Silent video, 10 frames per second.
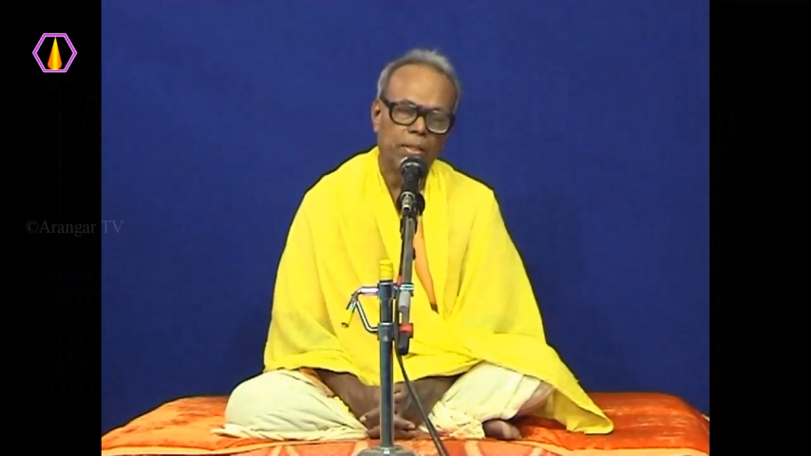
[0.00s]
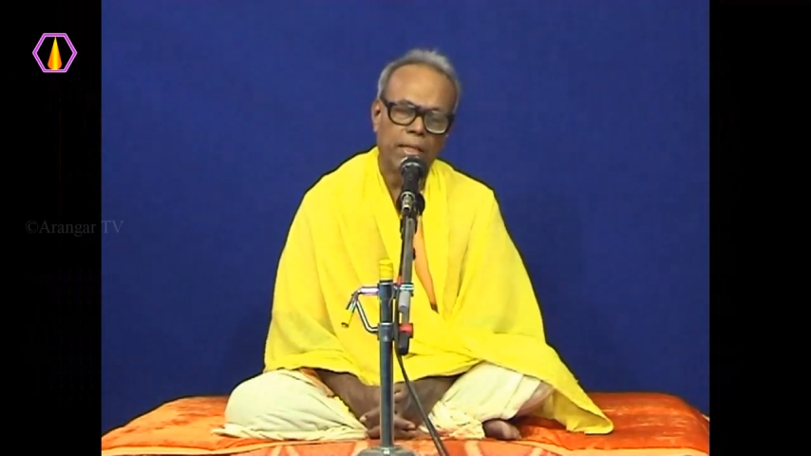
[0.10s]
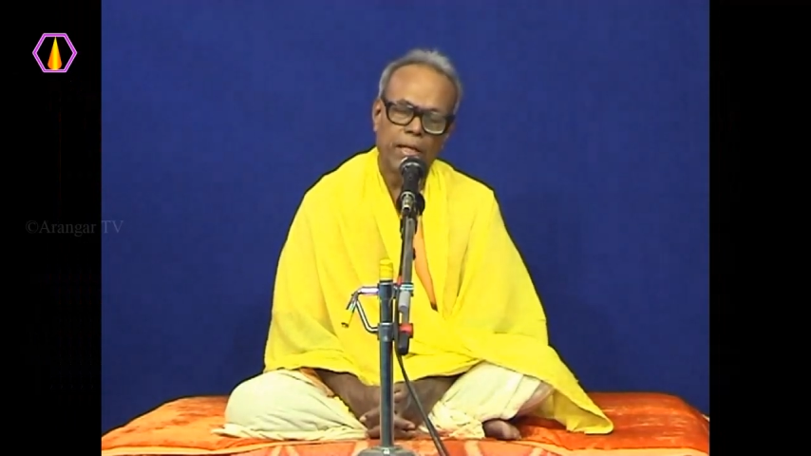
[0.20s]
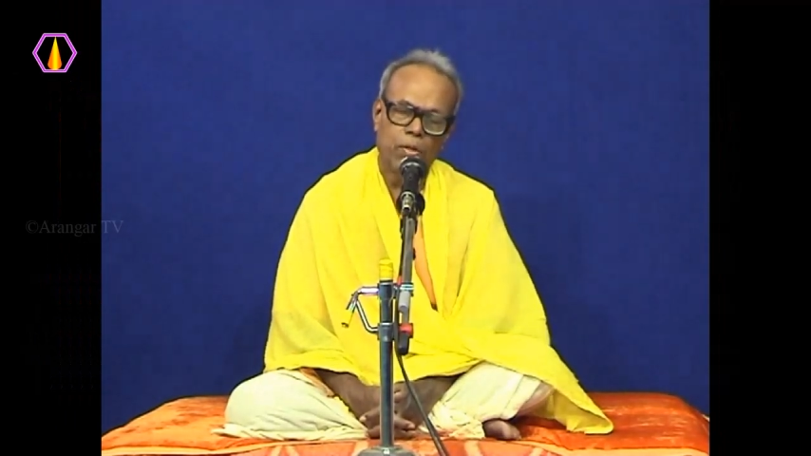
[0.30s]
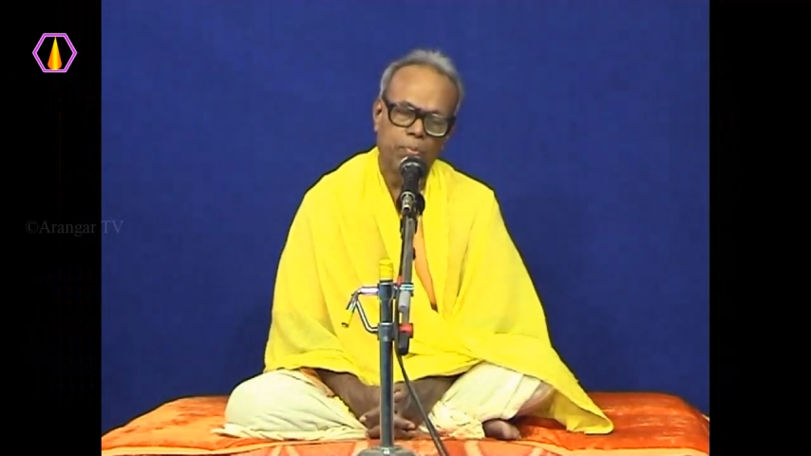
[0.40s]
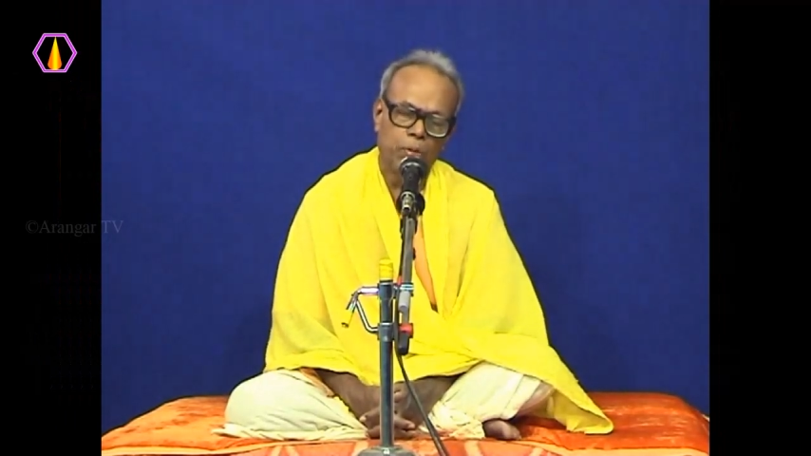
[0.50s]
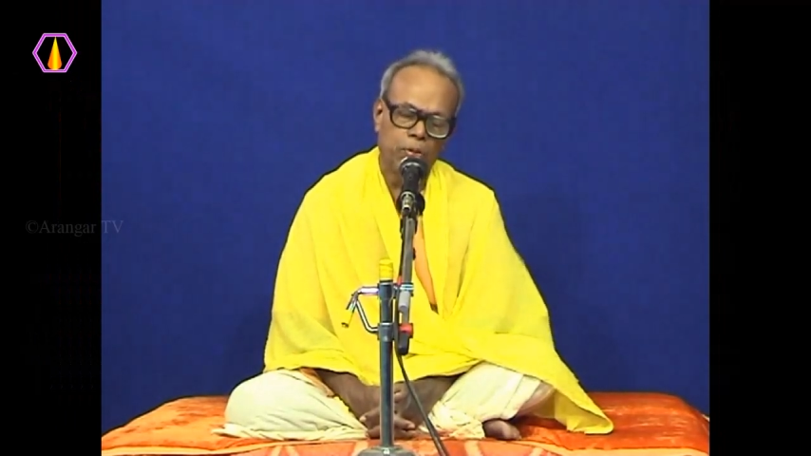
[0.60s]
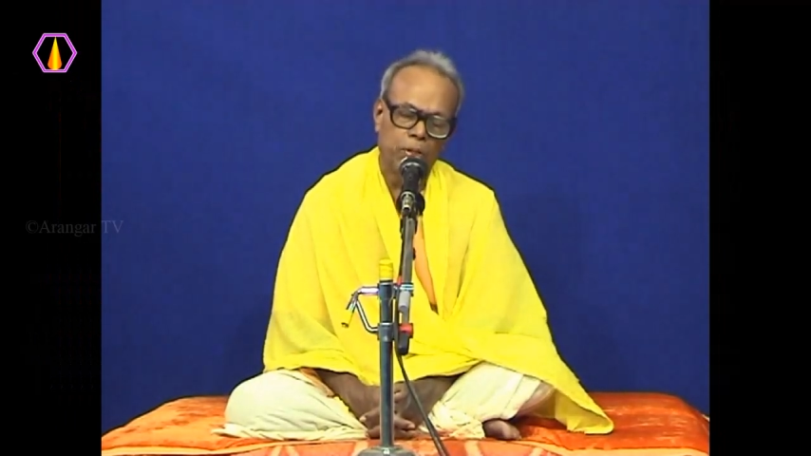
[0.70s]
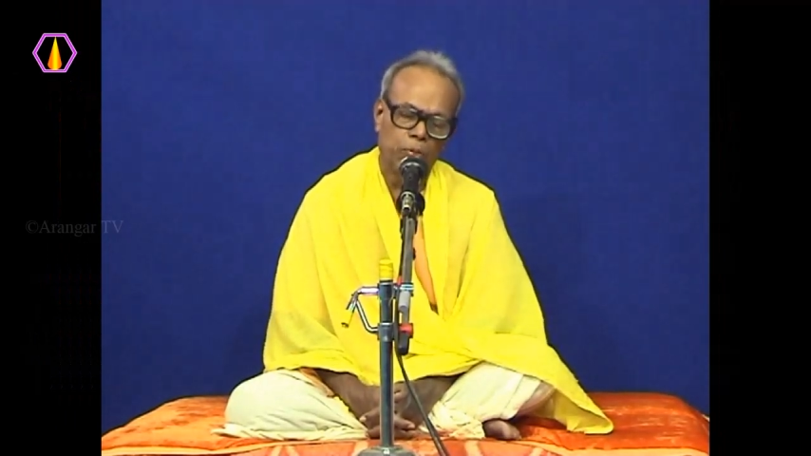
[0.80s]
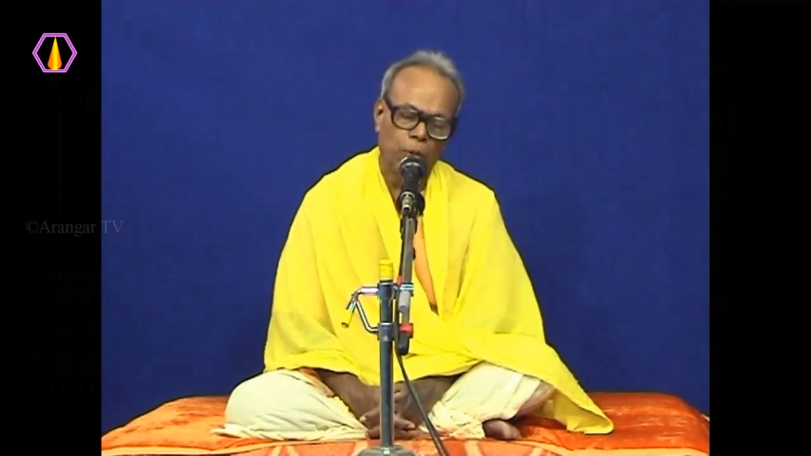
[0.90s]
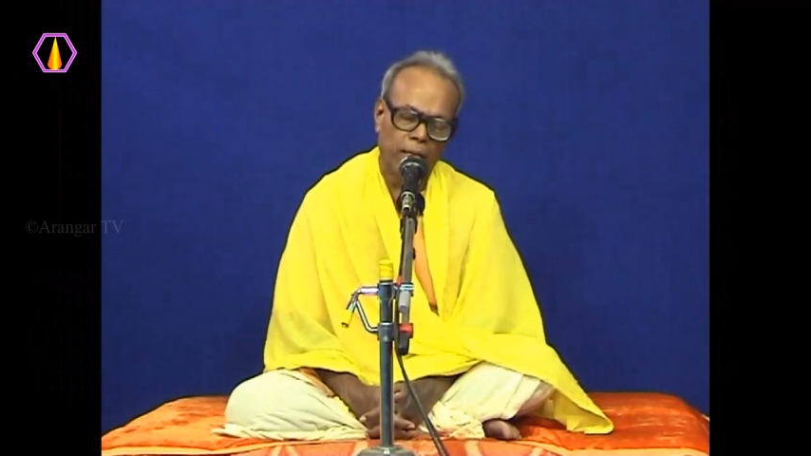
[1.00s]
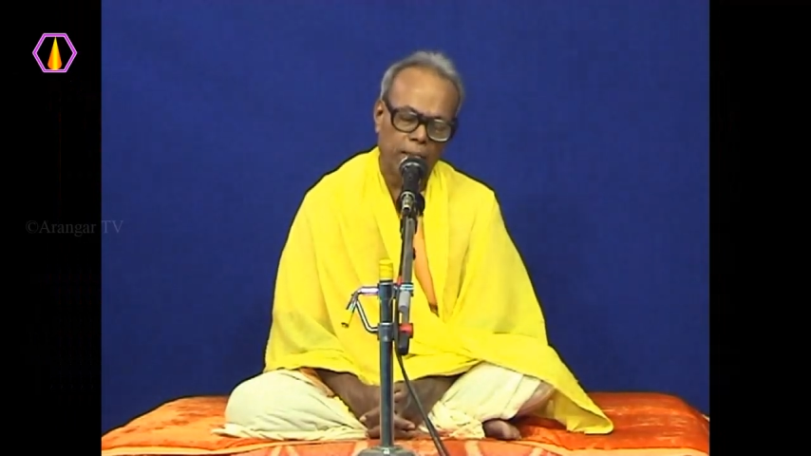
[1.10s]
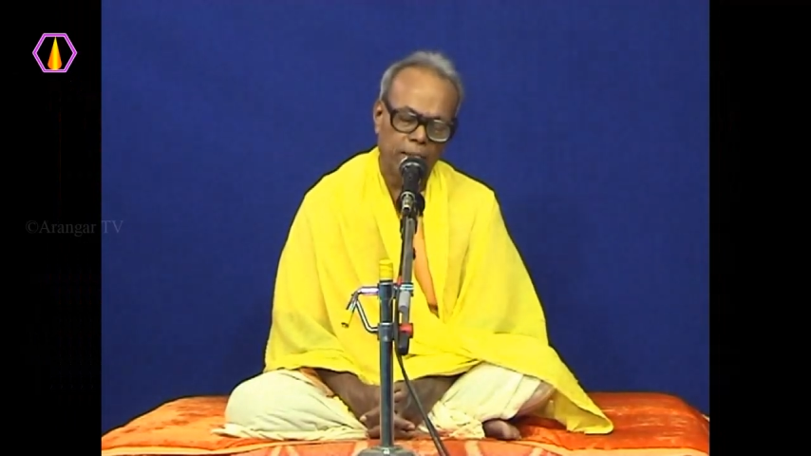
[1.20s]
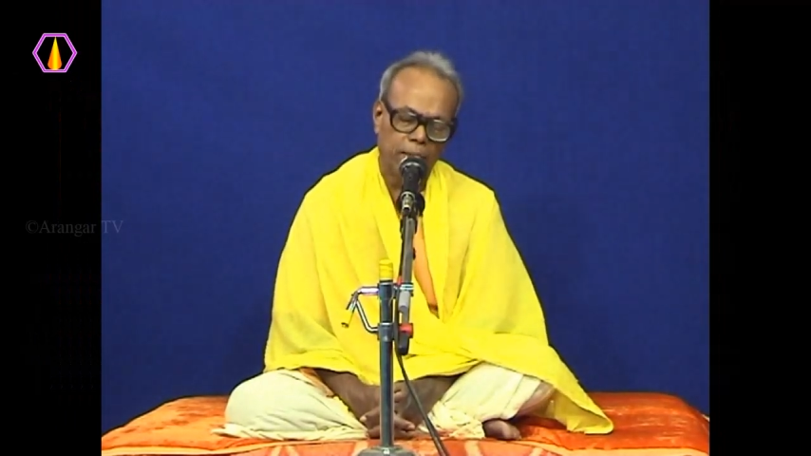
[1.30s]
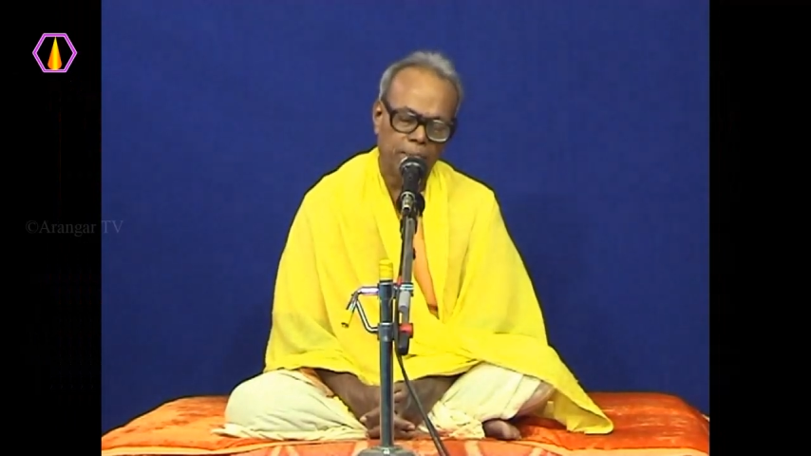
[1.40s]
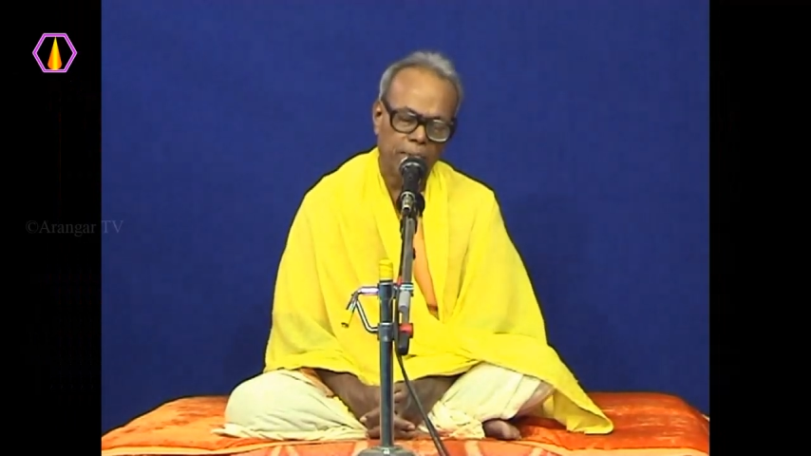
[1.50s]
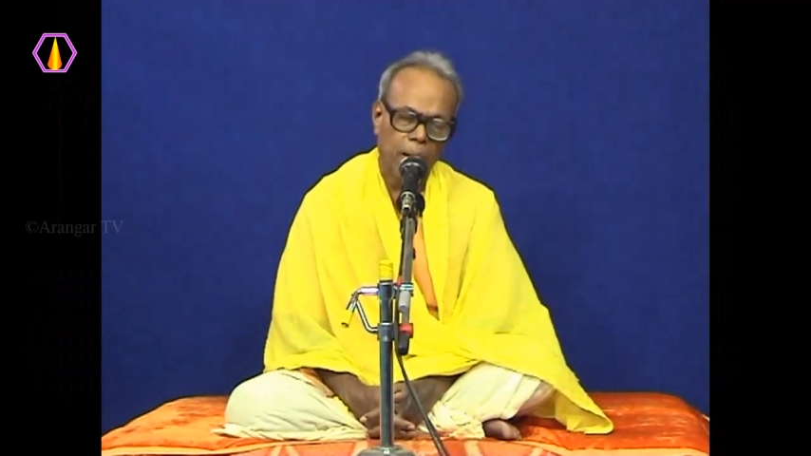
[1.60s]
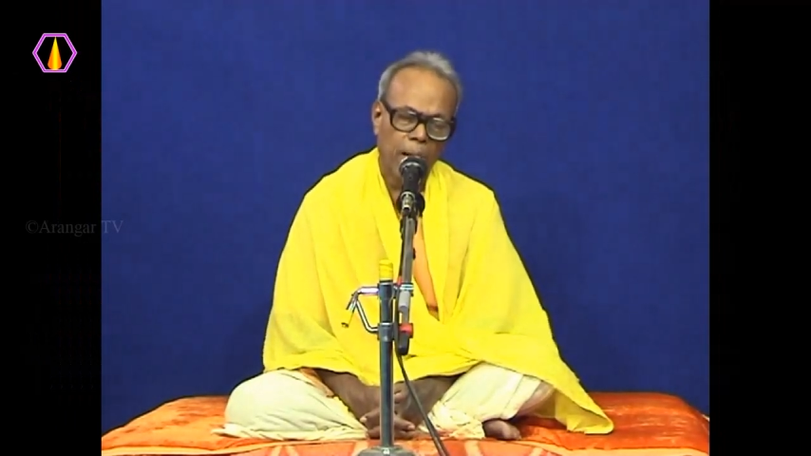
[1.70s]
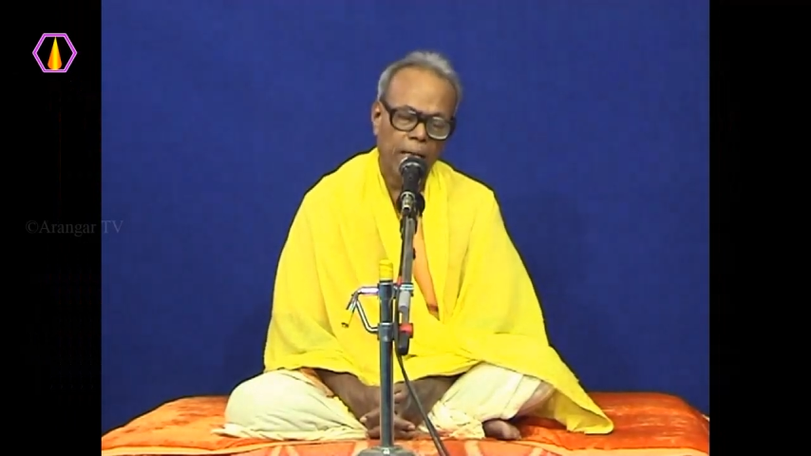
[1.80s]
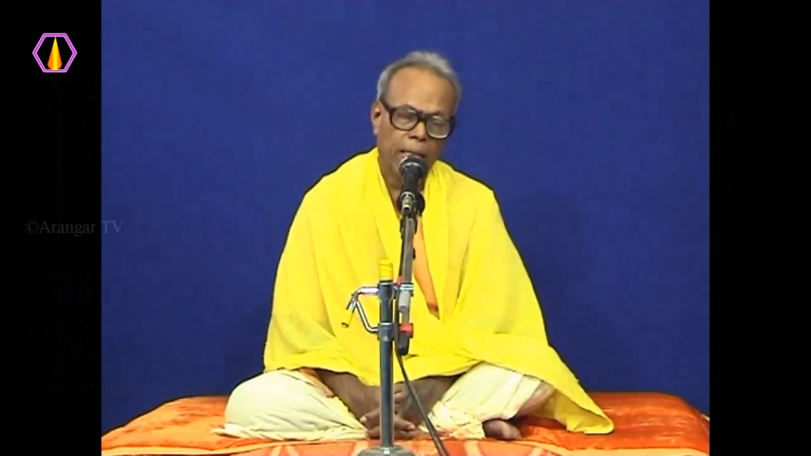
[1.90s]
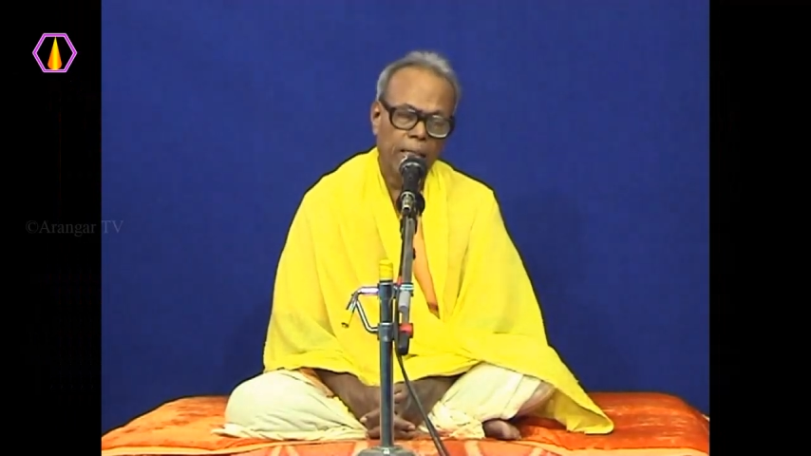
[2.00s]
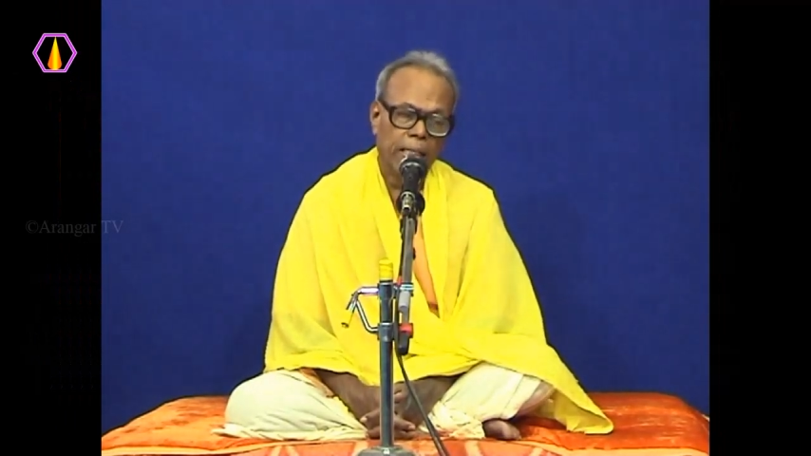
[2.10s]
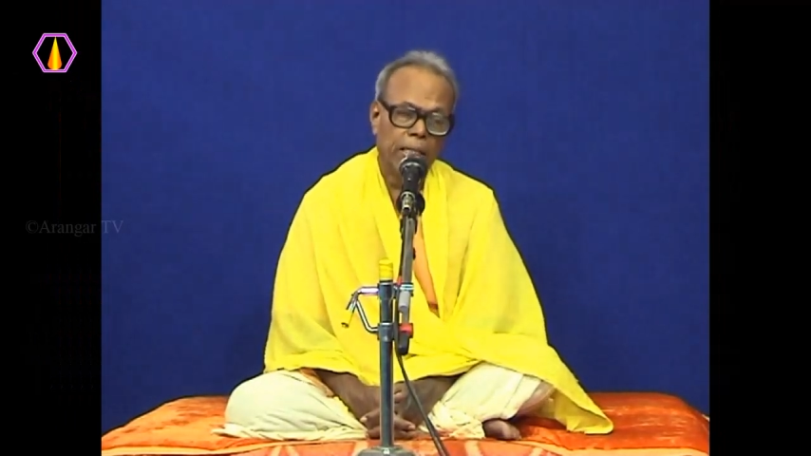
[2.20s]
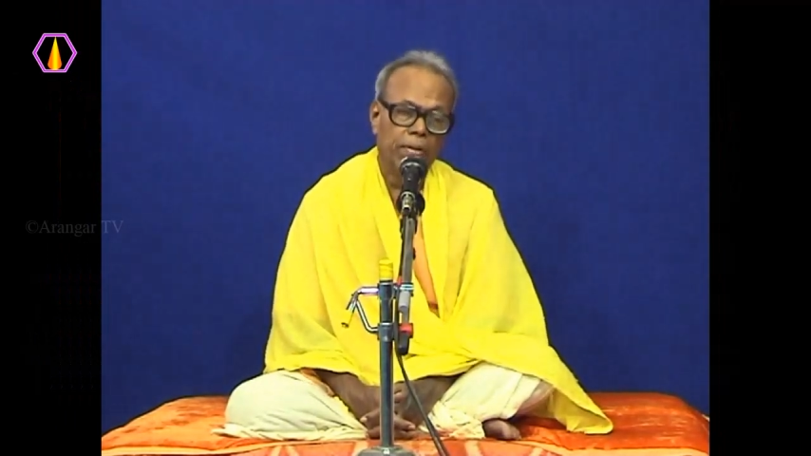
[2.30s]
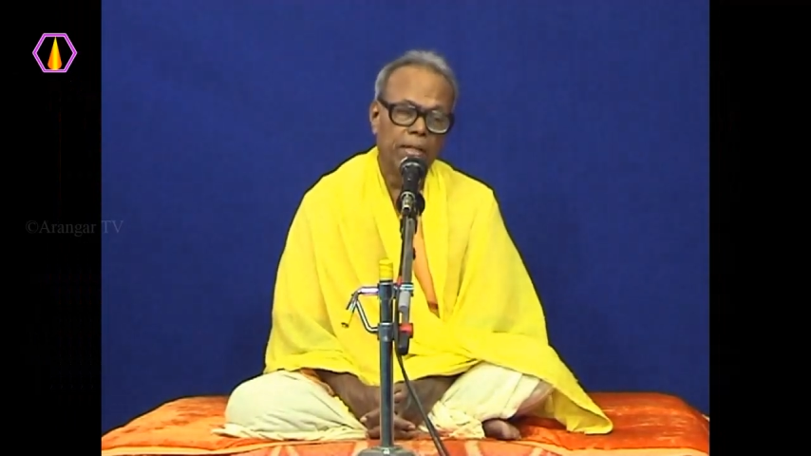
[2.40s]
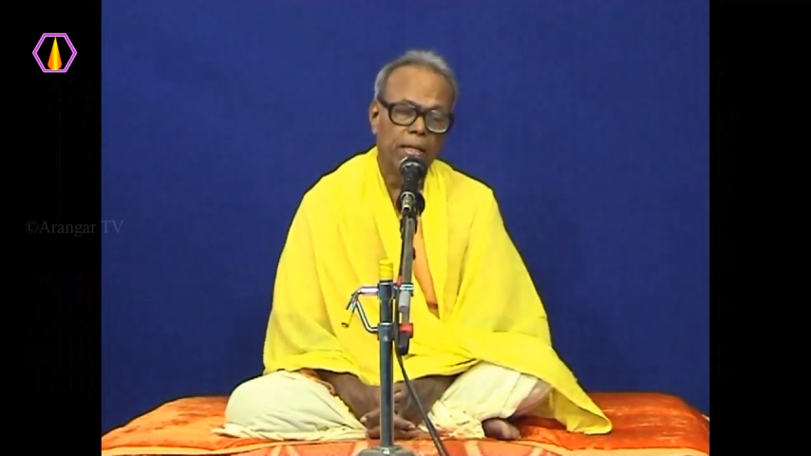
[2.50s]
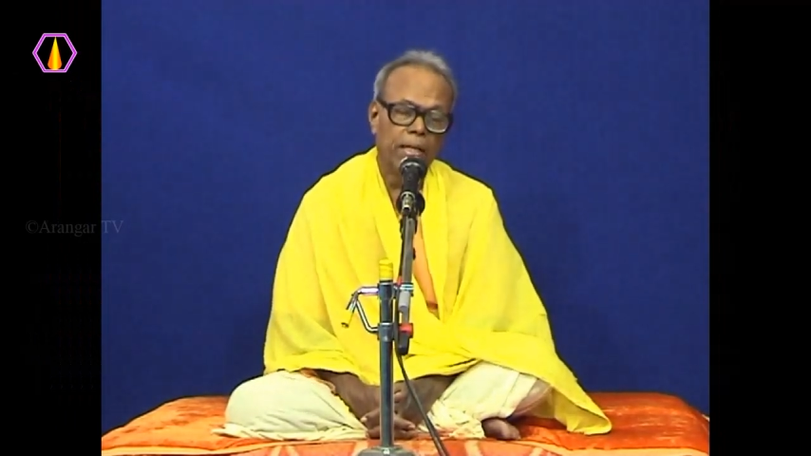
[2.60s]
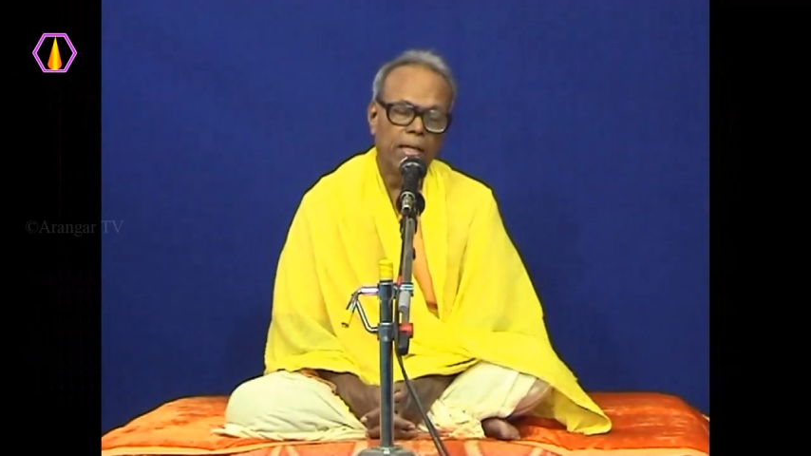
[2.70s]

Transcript: இறையருள் பெறுவதற்கு துணையாக இருக்கு இதை விட